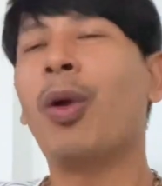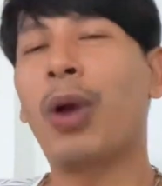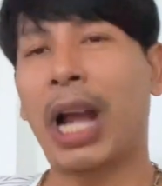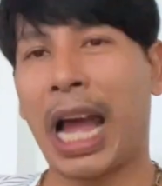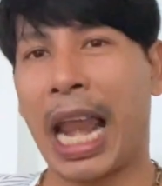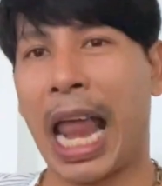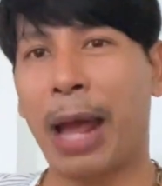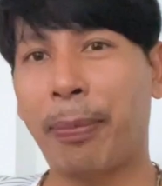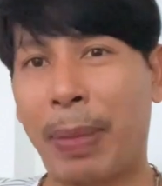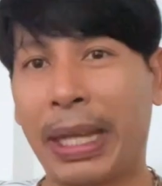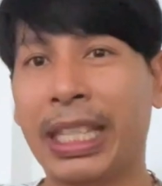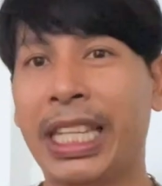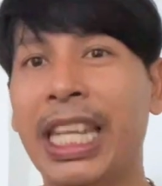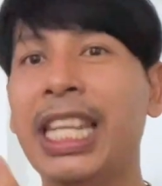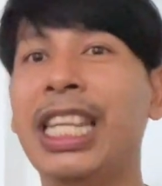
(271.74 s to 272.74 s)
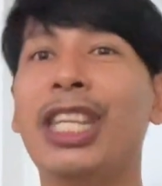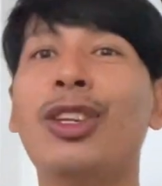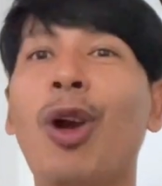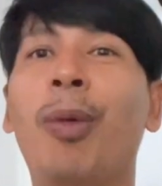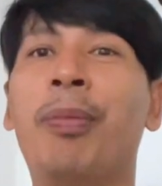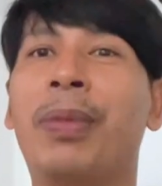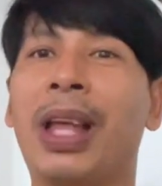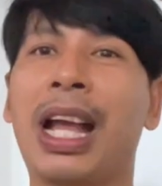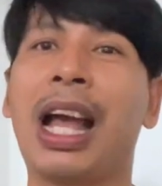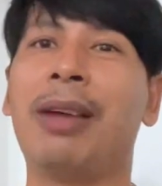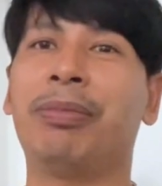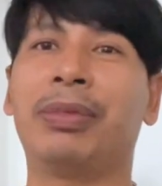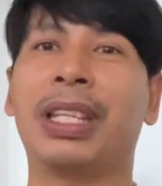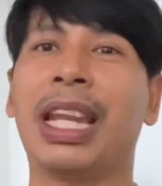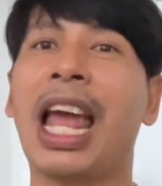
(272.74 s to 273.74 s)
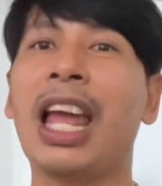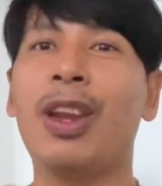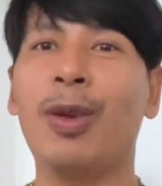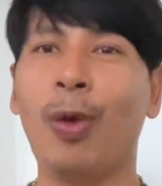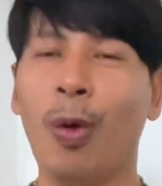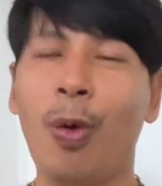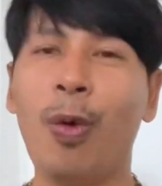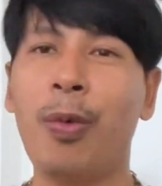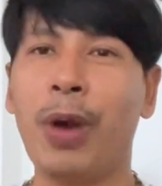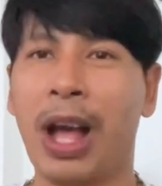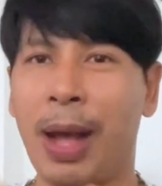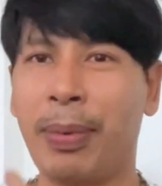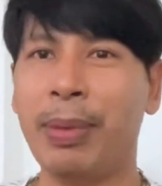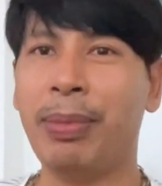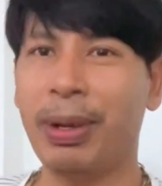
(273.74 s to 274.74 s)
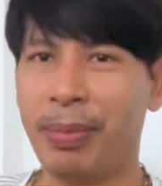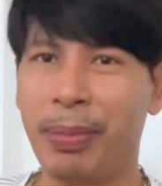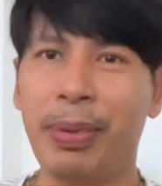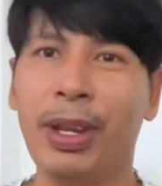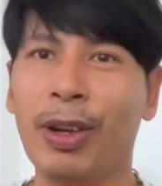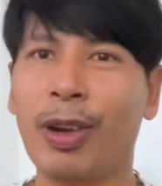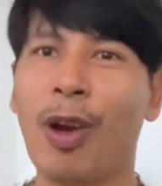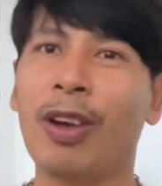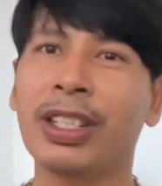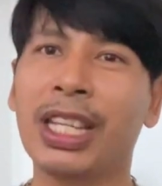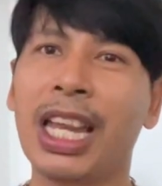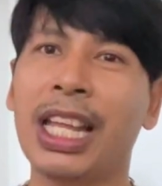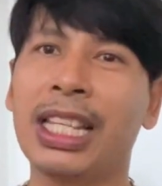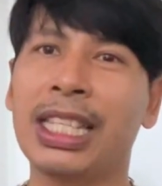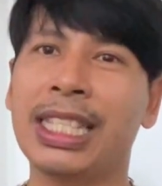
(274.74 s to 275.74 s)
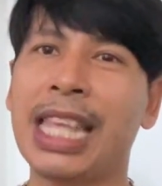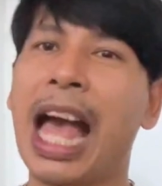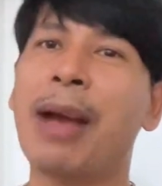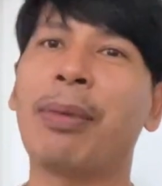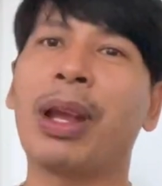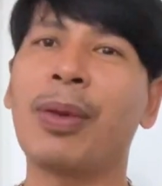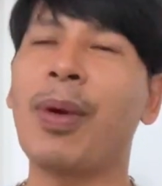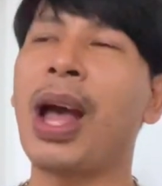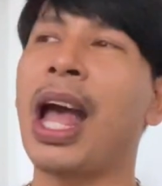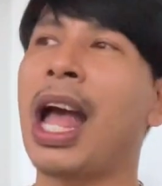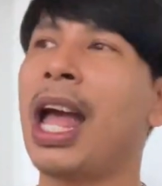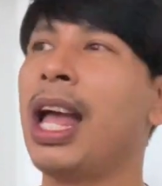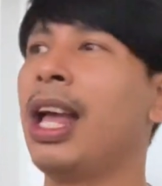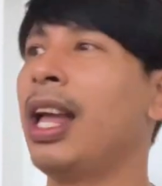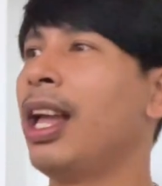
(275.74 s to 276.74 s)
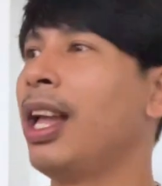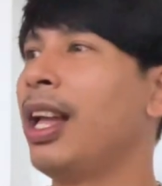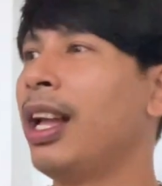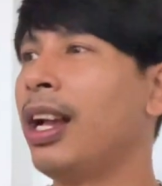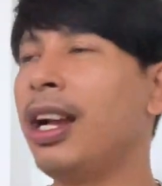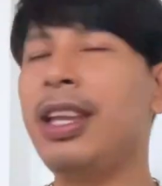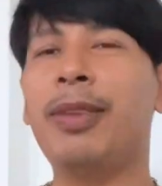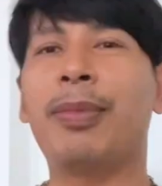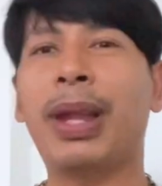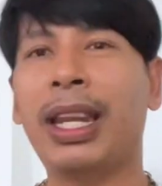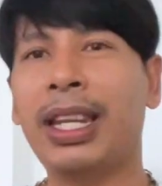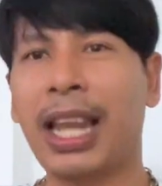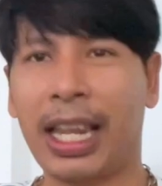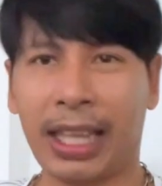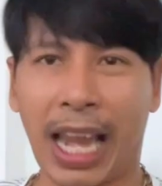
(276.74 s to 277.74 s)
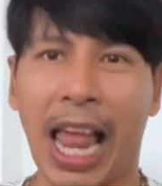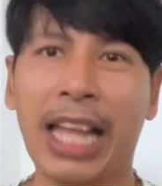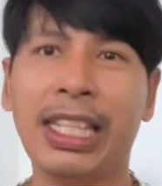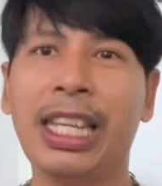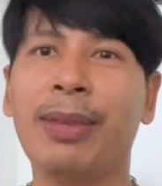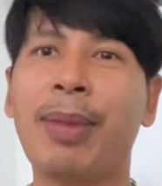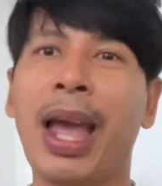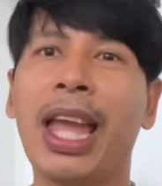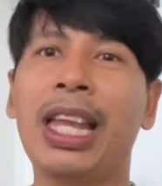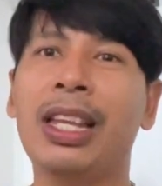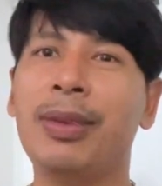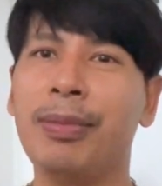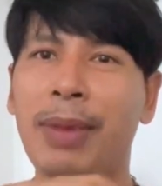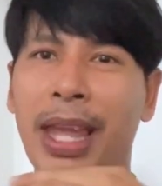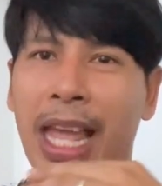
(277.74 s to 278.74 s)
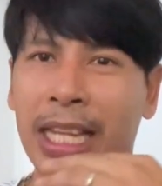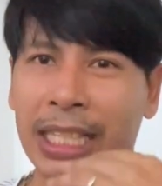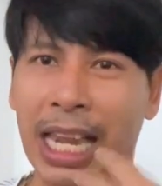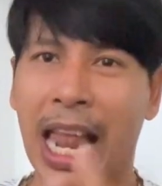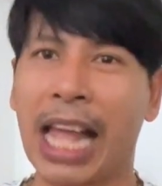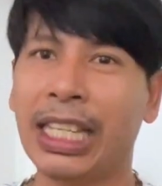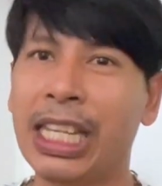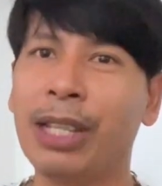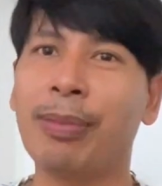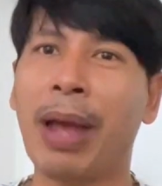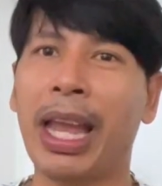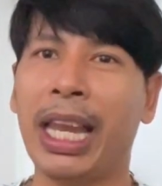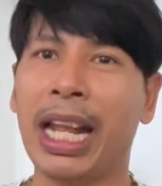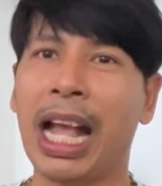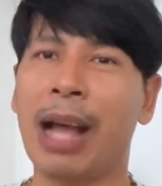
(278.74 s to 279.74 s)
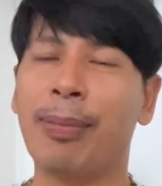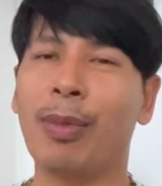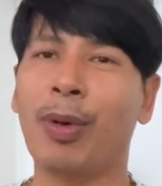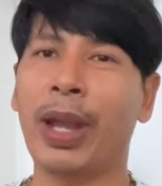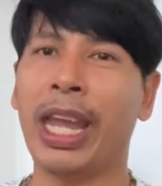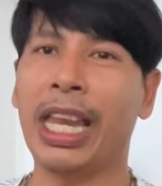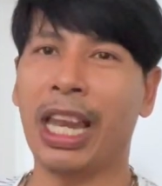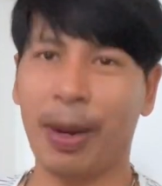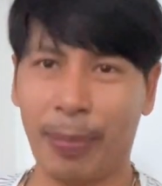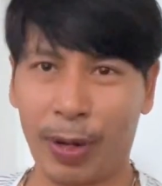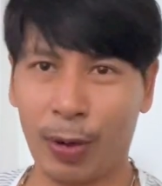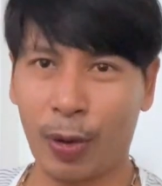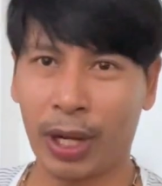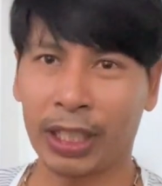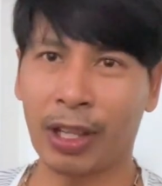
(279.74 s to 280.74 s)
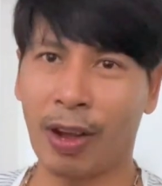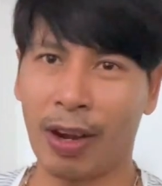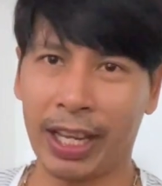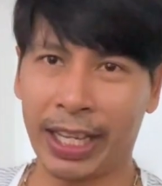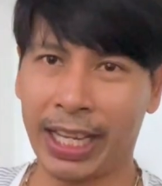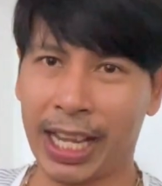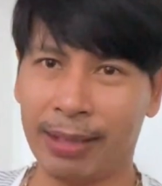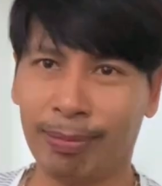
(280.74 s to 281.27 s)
กำลังเป็นที่นิยมนะครับจะได้รู้เพื่อนๆพี่ๆน้องๆจะได้ทราบกันว่าเฮ้ยมันอันตรายจริงไหมหรือไม่อันตรายจริงไหมนะครับโอเคเดี๋ยวเราไปดูกันต่อเลยครับ